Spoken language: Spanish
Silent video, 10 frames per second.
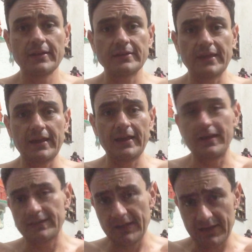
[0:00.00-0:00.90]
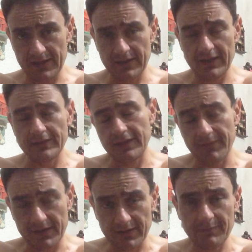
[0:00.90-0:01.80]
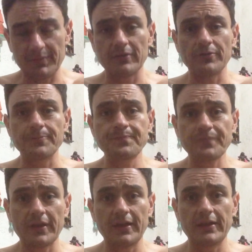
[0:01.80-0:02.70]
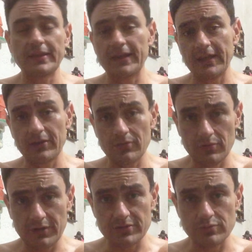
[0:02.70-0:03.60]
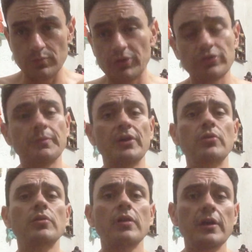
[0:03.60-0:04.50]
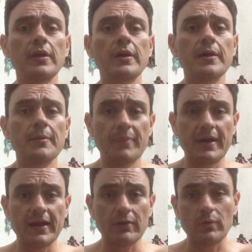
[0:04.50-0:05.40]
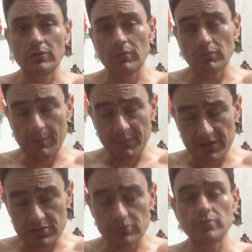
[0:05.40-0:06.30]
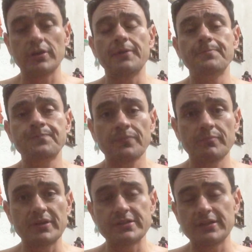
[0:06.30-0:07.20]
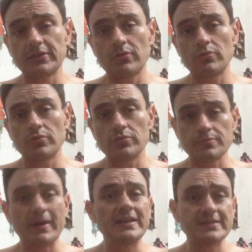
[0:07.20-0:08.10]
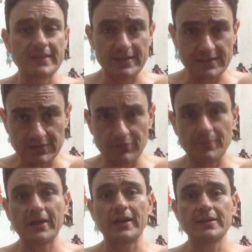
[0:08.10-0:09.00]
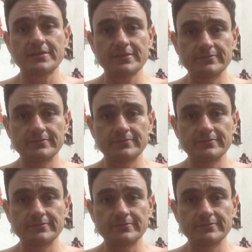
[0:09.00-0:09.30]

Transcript: el, té, verde, perdón, el té negro es un poquito mejor para cuando una persona presenta unos malestares estomacales.